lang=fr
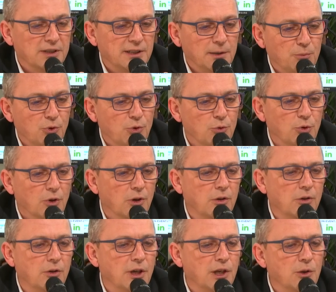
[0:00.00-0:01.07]
c'est
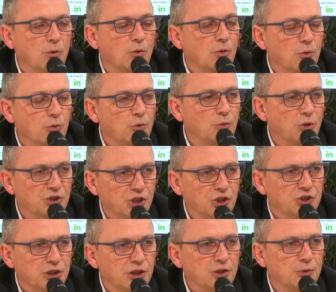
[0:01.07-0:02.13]
polluant et donc on doit
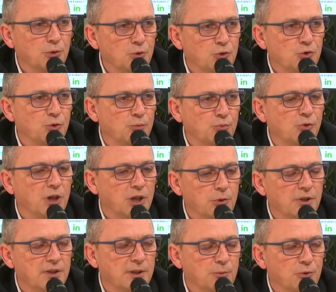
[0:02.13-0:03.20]
chercher des solutions pour
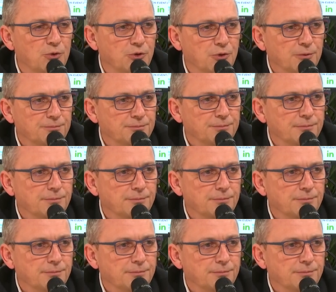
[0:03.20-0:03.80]
réduire ces pollutions.